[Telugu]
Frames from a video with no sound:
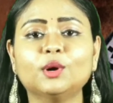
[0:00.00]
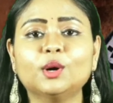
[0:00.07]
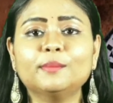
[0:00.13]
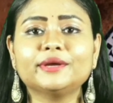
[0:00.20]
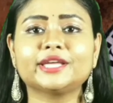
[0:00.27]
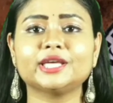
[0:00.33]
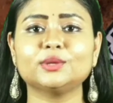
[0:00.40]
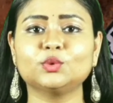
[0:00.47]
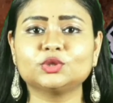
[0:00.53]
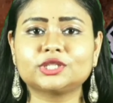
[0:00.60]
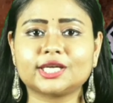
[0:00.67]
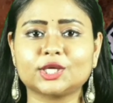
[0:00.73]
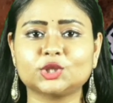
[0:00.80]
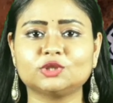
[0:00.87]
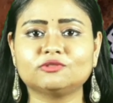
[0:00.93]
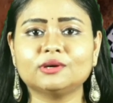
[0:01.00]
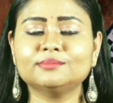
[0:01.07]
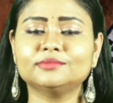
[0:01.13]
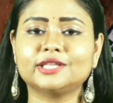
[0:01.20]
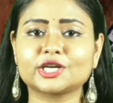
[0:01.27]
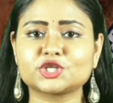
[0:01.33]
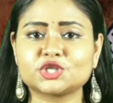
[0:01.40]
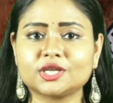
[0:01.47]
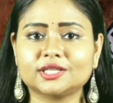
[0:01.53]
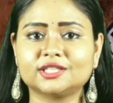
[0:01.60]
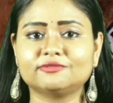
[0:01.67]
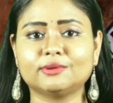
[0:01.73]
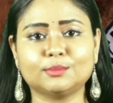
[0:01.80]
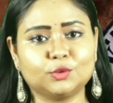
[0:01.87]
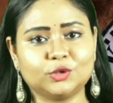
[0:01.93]
భూమికి ఉత్తర ధ్రువం దక్షిణ
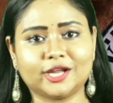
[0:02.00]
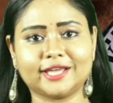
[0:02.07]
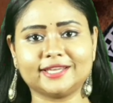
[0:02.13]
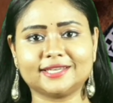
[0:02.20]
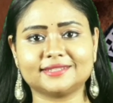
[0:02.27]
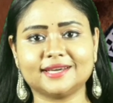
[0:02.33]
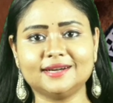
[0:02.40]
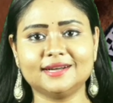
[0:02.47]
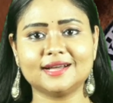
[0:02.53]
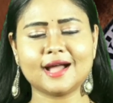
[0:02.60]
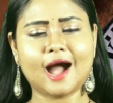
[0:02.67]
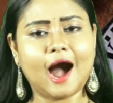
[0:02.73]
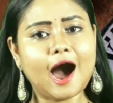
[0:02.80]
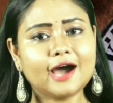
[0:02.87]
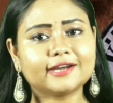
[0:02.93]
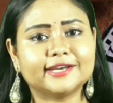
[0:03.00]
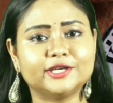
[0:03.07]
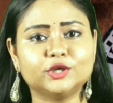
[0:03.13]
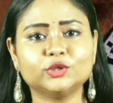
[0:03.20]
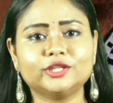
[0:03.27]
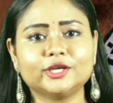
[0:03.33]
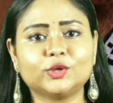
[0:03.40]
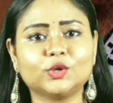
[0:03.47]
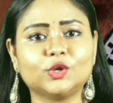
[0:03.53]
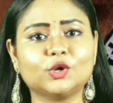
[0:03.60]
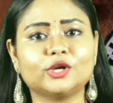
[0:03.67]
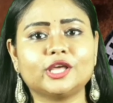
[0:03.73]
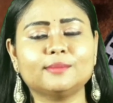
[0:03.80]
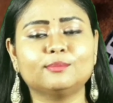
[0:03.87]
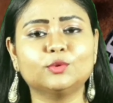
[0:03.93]
ధ్రువం ఉన్నాయి కదా ఆ రెండు
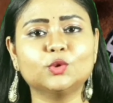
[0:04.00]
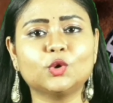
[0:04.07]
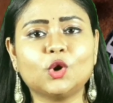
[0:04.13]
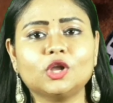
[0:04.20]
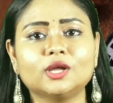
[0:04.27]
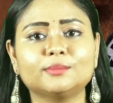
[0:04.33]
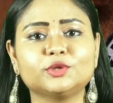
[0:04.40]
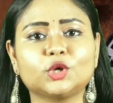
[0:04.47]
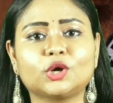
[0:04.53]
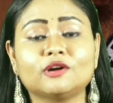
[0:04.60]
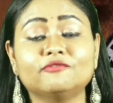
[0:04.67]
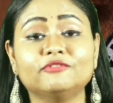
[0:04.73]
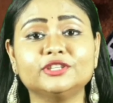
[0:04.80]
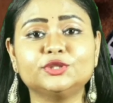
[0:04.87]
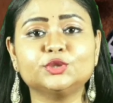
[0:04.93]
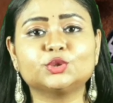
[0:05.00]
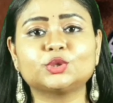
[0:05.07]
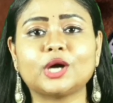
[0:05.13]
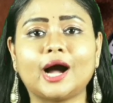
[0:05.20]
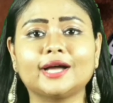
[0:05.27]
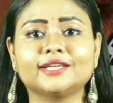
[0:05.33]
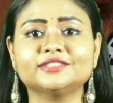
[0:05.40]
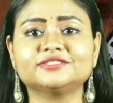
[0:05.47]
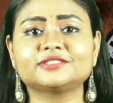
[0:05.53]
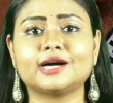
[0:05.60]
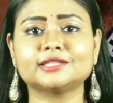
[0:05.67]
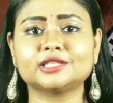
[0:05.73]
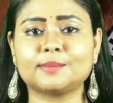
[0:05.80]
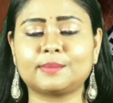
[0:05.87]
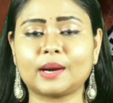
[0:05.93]
దిక్కుల్లోనే భూగోళం యొక్క విద్యుత్
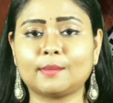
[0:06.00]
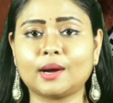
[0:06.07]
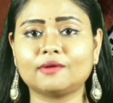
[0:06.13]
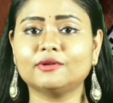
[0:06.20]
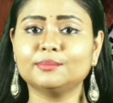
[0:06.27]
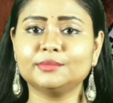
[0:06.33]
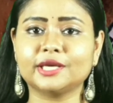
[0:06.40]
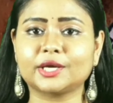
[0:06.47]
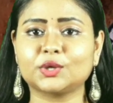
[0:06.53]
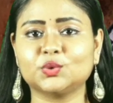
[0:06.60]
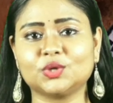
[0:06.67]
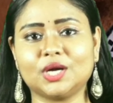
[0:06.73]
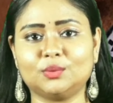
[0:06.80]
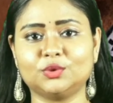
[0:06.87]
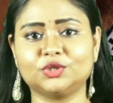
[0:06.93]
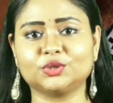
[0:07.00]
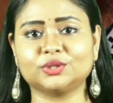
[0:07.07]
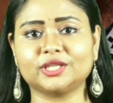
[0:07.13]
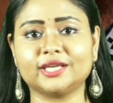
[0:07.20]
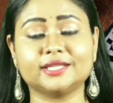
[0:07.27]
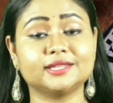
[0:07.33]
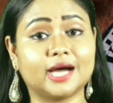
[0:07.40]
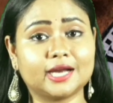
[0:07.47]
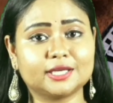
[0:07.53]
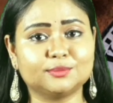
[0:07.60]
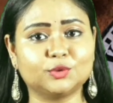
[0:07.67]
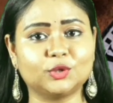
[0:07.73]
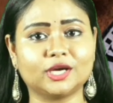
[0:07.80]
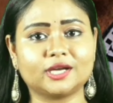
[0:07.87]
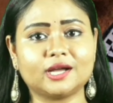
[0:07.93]
అయస్కాంత ప్రభావం ఎక్కువగా ఉంటుంది
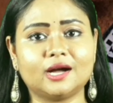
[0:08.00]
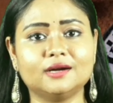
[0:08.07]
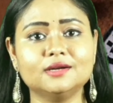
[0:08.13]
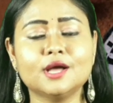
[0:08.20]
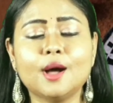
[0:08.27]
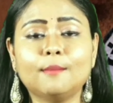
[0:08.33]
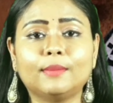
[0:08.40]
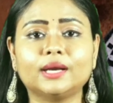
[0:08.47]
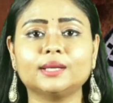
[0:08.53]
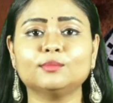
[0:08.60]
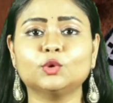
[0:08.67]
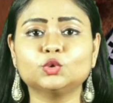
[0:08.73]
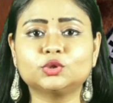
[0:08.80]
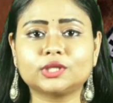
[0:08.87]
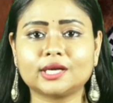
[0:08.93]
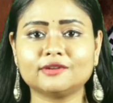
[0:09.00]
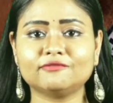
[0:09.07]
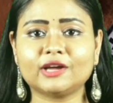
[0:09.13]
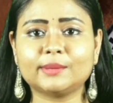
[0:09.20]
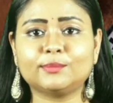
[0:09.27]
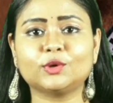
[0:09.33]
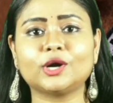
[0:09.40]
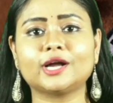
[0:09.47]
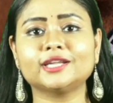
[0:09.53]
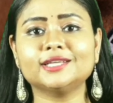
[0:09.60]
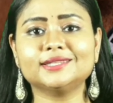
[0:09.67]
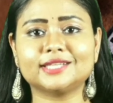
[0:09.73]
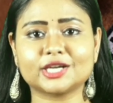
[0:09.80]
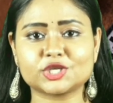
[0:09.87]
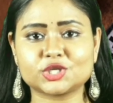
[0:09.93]
దాని మూలంగా మనం ఉత్తరం వైపు
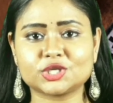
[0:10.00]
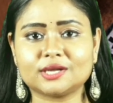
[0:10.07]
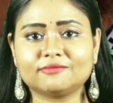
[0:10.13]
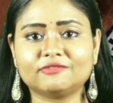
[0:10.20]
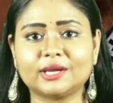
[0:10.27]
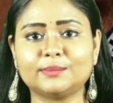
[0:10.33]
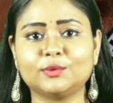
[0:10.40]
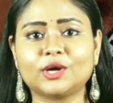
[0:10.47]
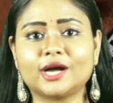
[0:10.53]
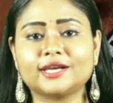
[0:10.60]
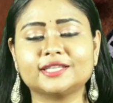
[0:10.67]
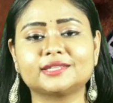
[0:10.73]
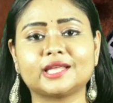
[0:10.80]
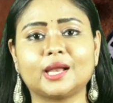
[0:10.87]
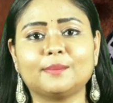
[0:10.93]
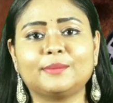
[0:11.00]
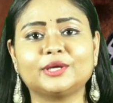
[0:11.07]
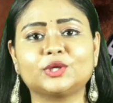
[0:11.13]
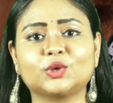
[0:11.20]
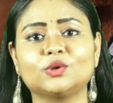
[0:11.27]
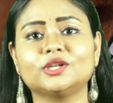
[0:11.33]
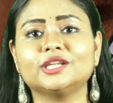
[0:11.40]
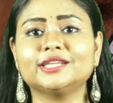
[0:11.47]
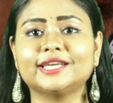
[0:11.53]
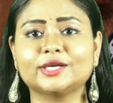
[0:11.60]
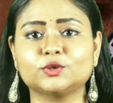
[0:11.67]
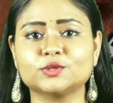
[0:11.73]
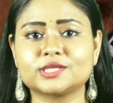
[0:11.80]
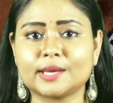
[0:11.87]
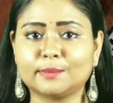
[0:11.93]
కానీ దక్షిణం వైపు కానీ తలపెట్టుకొని
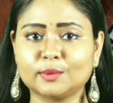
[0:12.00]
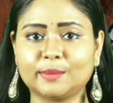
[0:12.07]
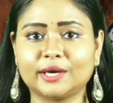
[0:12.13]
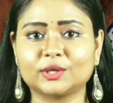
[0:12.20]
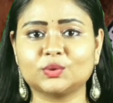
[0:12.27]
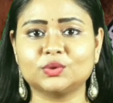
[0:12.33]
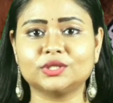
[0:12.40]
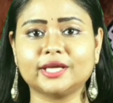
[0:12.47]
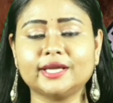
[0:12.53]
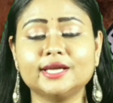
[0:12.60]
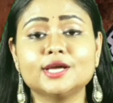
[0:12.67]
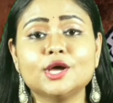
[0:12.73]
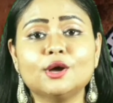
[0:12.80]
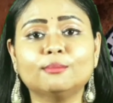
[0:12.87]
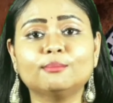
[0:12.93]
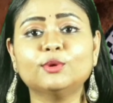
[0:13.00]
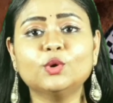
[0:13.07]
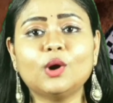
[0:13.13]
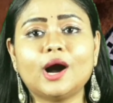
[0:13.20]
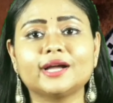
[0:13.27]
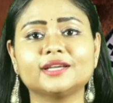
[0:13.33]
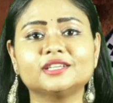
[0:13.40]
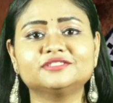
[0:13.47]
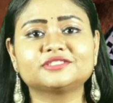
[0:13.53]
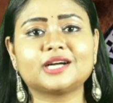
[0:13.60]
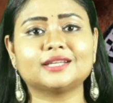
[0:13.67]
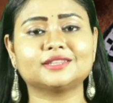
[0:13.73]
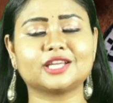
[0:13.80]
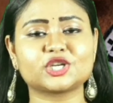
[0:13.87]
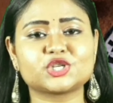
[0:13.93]
ఎక్కువసేపు పడుకుంటే భూ
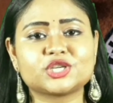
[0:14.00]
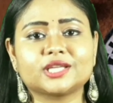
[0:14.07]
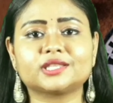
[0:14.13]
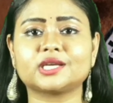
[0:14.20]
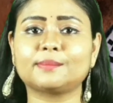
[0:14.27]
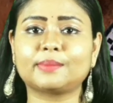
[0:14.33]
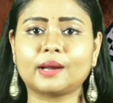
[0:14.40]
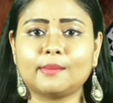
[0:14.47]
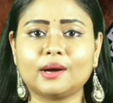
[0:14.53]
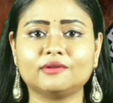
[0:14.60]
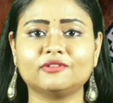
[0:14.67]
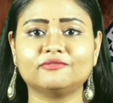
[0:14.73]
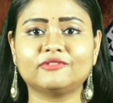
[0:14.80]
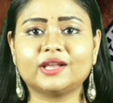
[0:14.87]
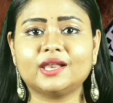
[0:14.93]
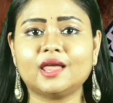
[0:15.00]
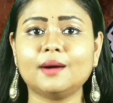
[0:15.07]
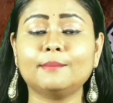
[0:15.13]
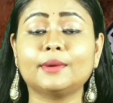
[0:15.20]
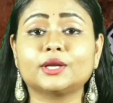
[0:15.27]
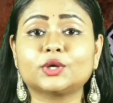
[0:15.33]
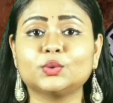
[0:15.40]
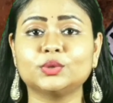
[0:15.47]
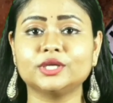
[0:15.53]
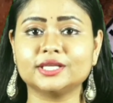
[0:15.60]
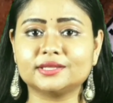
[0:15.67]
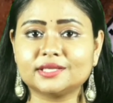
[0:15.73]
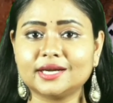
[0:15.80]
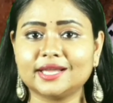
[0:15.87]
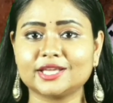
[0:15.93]
అయస్కాంత క్షేత్ర ప్రభావం వల్ల మనకు
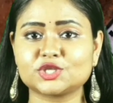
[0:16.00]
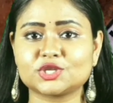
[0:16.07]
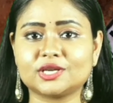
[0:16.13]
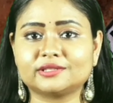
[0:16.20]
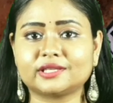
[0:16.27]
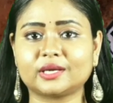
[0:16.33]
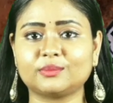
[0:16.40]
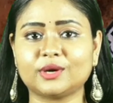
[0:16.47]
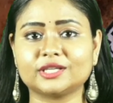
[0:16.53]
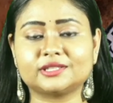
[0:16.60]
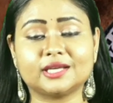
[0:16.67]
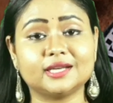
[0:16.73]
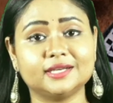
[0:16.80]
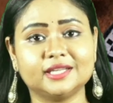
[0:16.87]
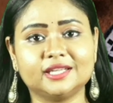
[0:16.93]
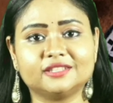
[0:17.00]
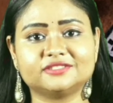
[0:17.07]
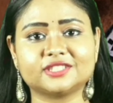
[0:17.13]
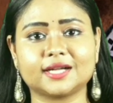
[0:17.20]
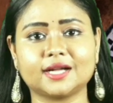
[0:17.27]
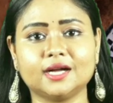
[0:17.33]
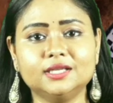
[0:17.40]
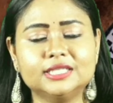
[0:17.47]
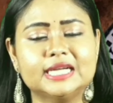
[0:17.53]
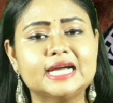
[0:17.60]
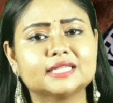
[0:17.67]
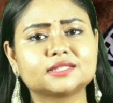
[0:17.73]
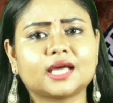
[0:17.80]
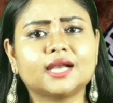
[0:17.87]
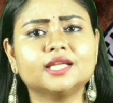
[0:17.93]
నిద్ర లేచిన తర్వాత నీరసంగా
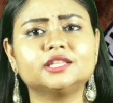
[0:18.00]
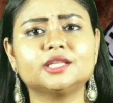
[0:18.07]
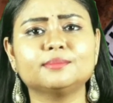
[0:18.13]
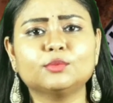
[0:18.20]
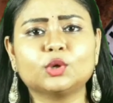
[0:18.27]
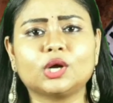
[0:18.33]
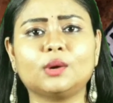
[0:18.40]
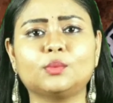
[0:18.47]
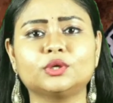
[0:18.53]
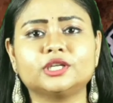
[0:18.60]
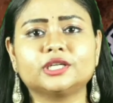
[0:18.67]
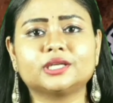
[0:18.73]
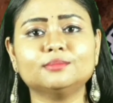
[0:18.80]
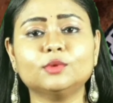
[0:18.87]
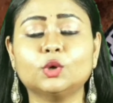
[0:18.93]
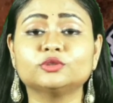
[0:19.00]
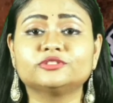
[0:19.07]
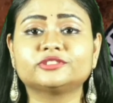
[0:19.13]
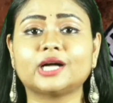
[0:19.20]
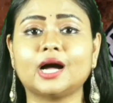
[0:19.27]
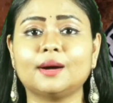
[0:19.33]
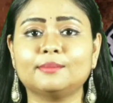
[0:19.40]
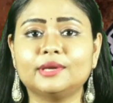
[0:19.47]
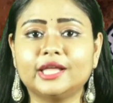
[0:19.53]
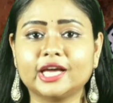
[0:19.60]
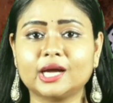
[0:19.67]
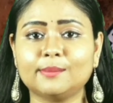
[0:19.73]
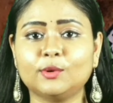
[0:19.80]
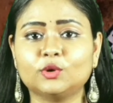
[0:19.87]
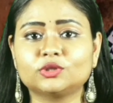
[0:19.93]
తల దిమ్ముగా ఉండటం ఉత్సాహం
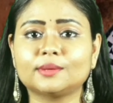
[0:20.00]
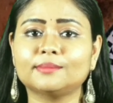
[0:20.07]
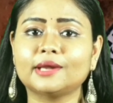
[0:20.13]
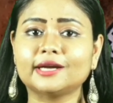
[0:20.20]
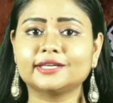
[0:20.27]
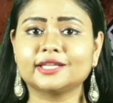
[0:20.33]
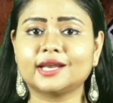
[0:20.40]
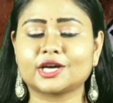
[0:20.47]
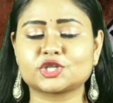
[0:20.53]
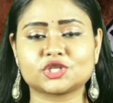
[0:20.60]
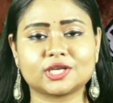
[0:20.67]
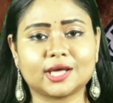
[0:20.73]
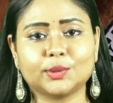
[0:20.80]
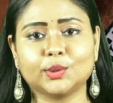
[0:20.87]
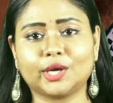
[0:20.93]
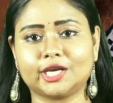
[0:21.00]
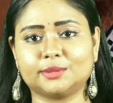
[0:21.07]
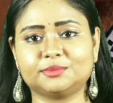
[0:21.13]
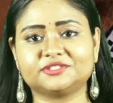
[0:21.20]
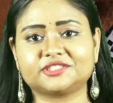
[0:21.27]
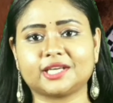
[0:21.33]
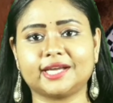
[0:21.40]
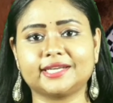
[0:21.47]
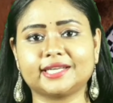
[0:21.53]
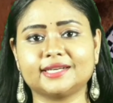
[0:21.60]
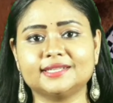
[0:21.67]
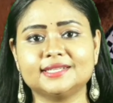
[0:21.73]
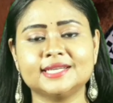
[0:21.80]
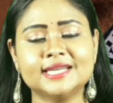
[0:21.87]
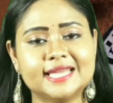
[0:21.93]
లేకపోవటం లాంటి లక్షణాలు కనిపిస్తాయట
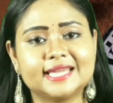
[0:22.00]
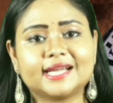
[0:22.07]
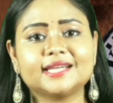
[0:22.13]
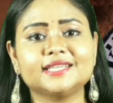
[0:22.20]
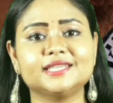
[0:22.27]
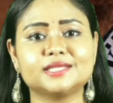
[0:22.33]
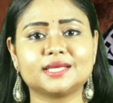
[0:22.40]
ఇక